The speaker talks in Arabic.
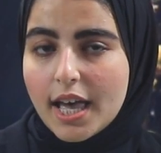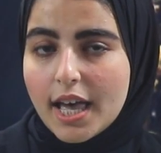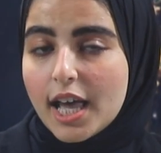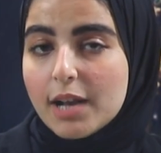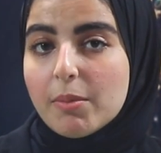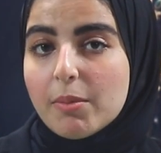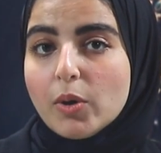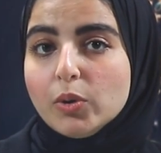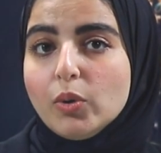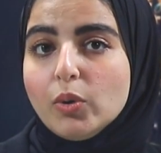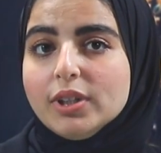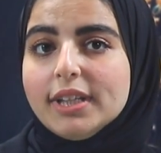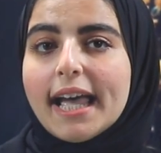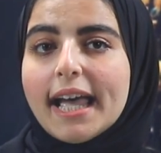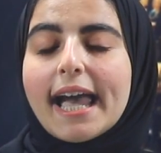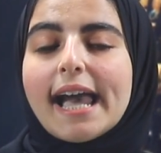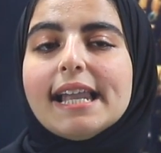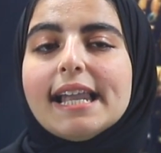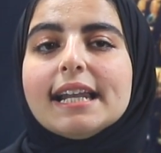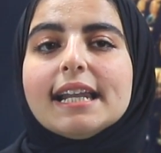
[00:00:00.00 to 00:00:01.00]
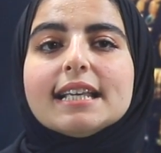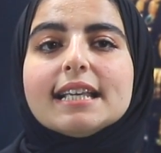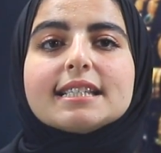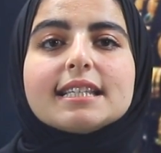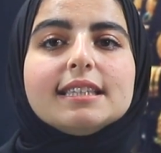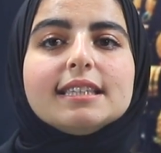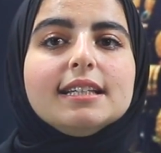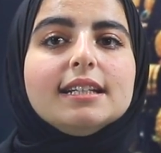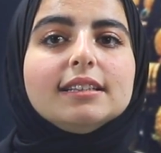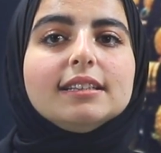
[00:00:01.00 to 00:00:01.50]
الموضوع ده خلى ناس
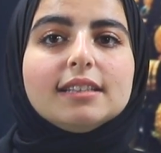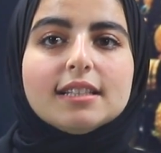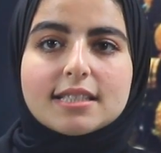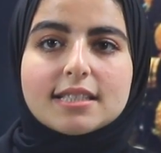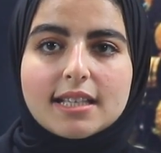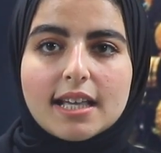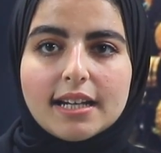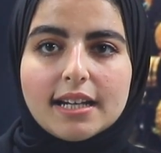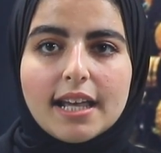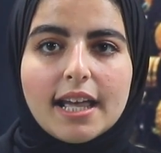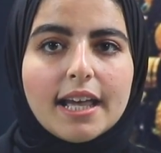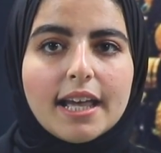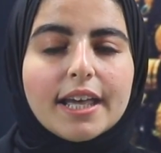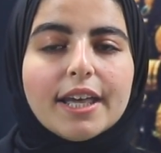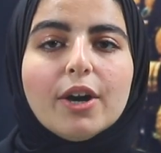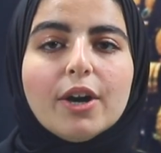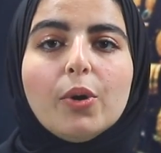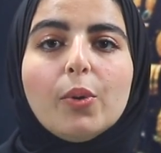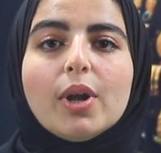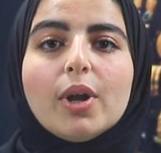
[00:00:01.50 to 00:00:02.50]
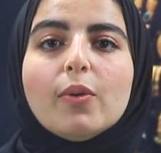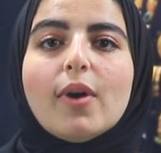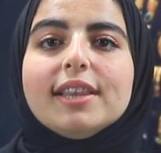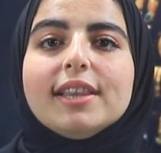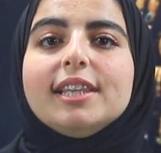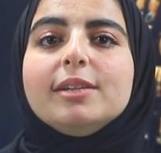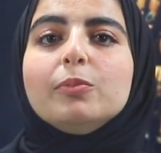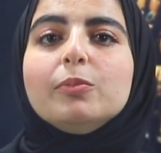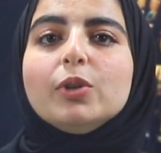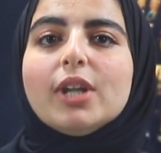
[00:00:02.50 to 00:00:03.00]
كتير تسأل ايه هو
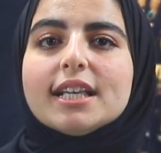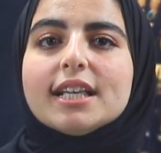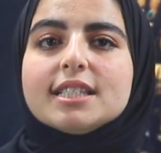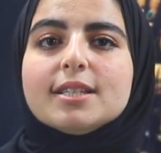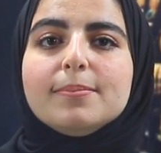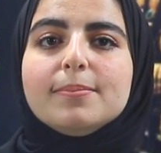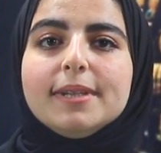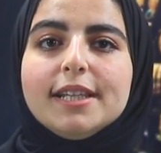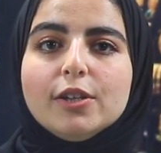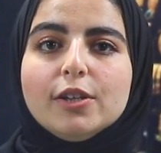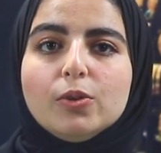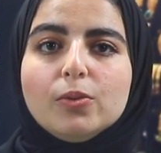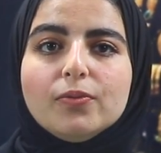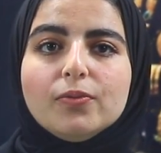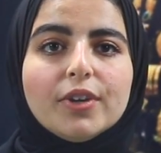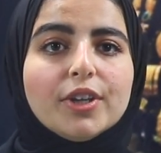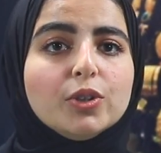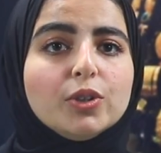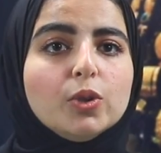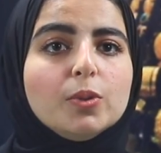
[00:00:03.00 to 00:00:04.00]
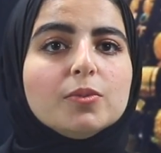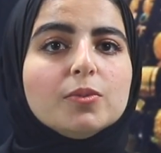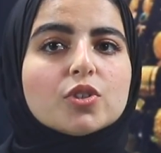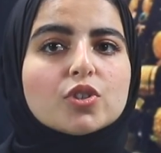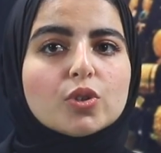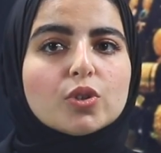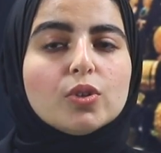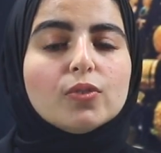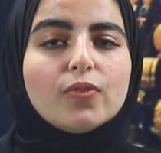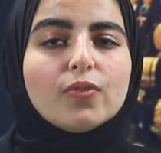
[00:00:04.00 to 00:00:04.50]
الوقت المناسب ليهم في انهم
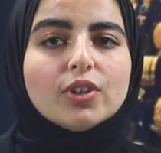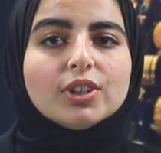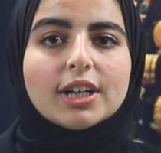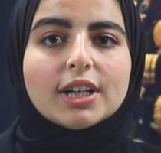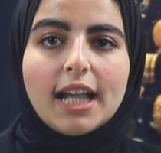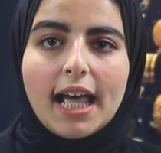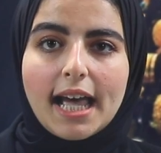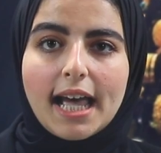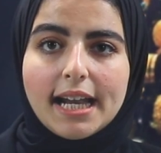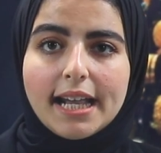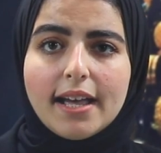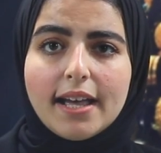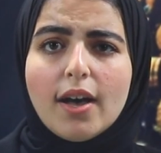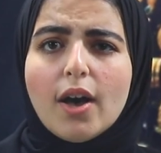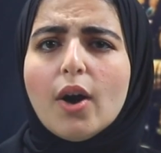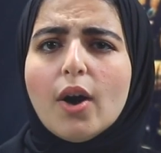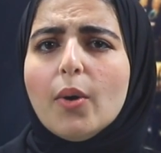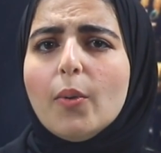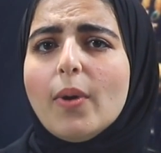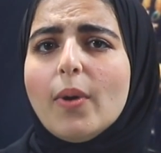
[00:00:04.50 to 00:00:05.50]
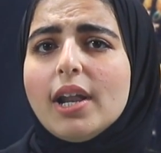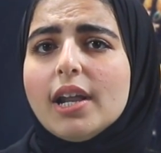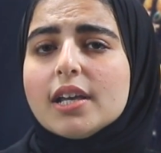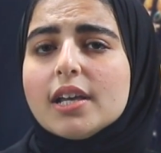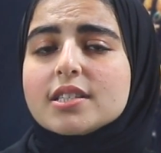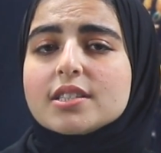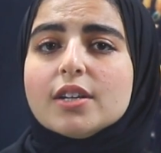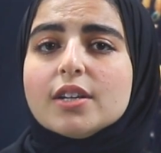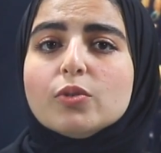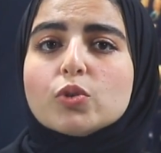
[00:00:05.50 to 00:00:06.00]
يشتروا الفترة الحالية ولا
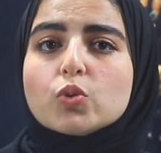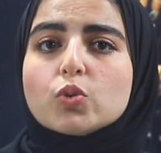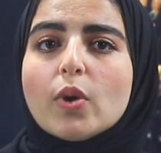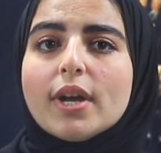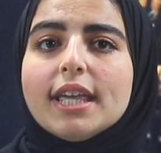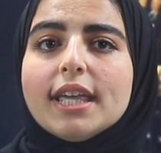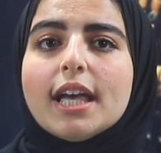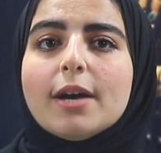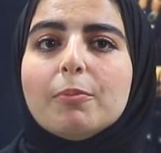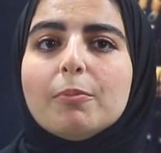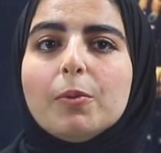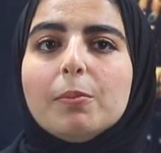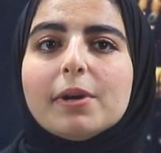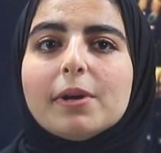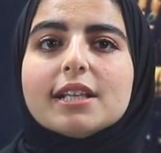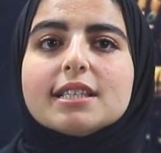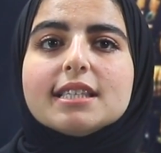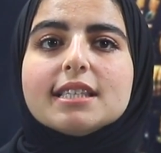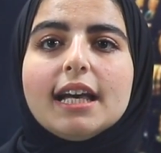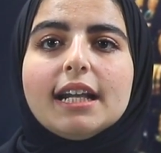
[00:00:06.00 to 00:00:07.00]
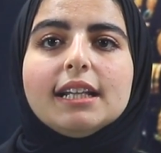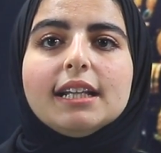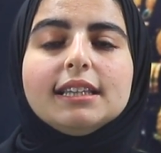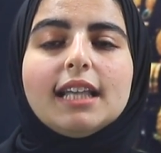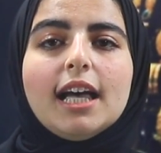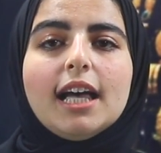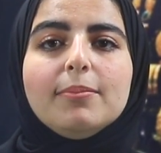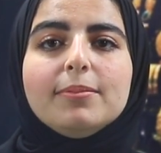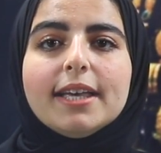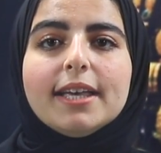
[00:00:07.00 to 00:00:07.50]
يستنوا شوية ممكن سعر
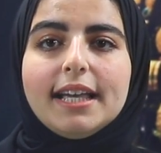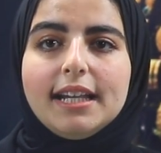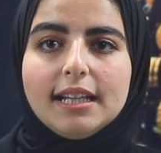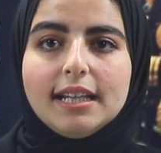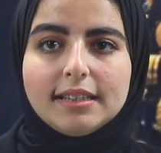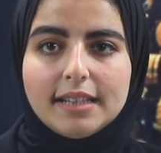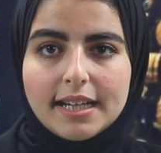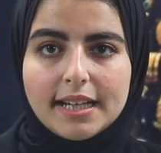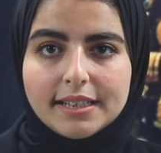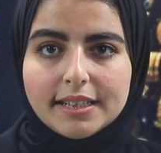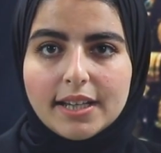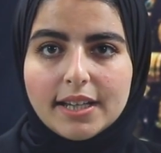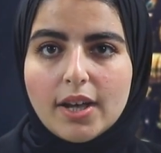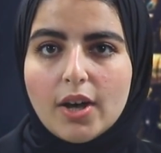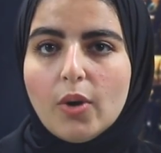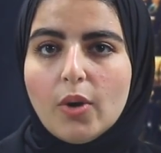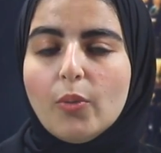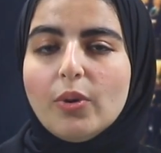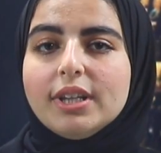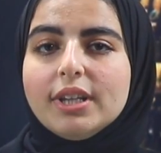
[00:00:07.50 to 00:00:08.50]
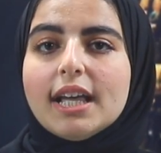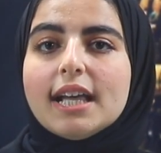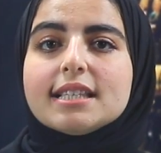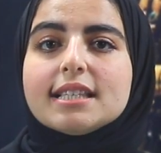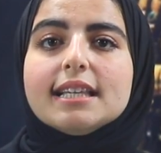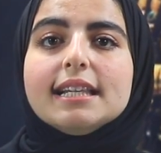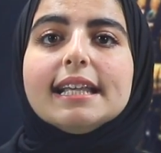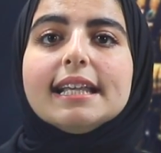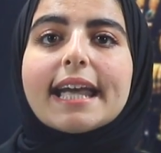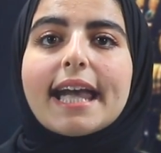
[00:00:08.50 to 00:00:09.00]
الذهب يقل تاني والناس
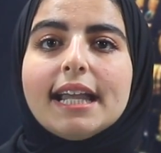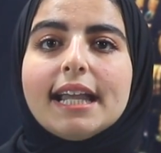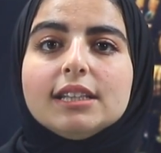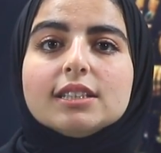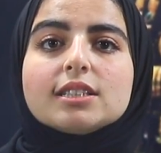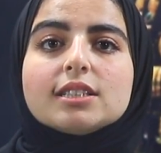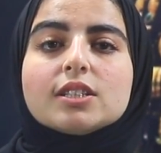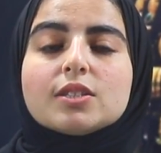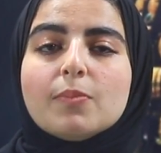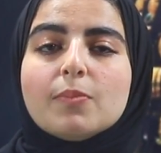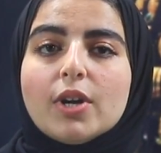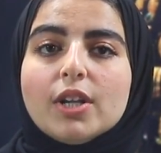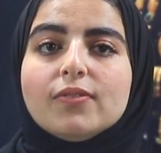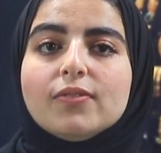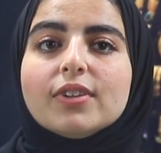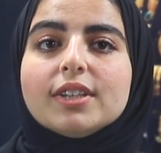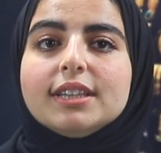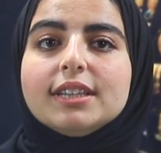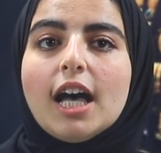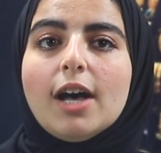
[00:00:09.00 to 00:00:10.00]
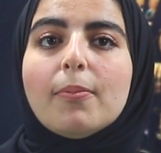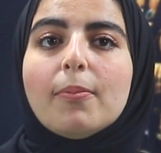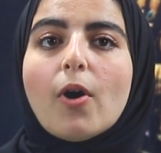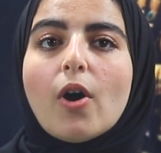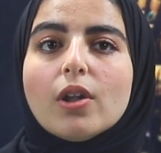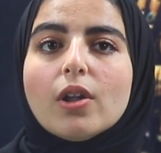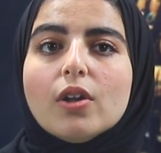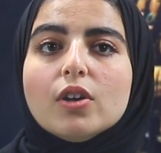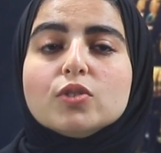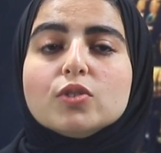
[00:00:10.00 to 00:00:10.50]
اللي كانت استثمرت في الذهب
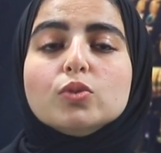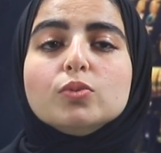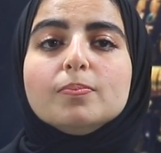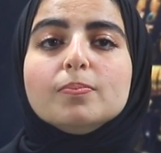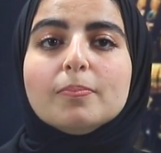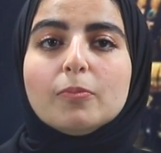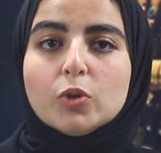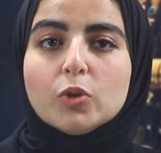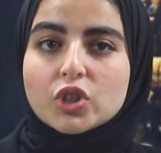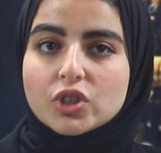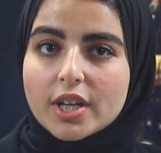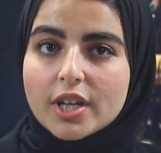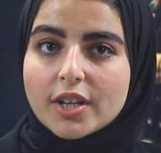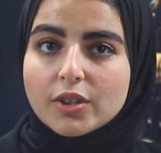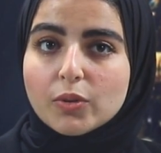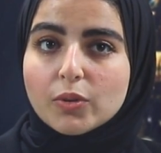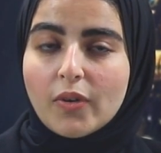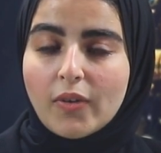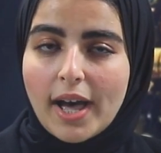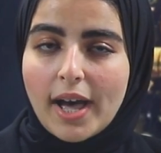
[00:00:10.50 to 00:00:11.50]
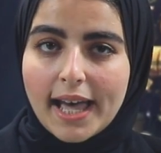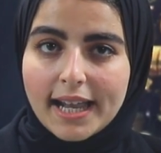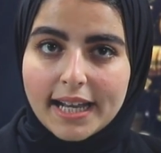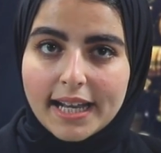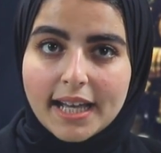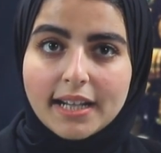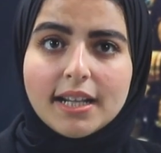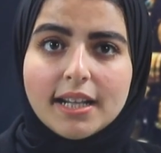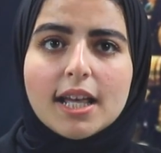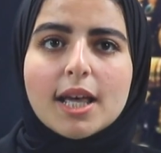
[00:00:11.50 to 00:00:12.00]
خلاص واشتريته
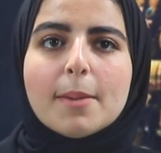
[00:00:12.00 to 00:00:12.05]
حاليا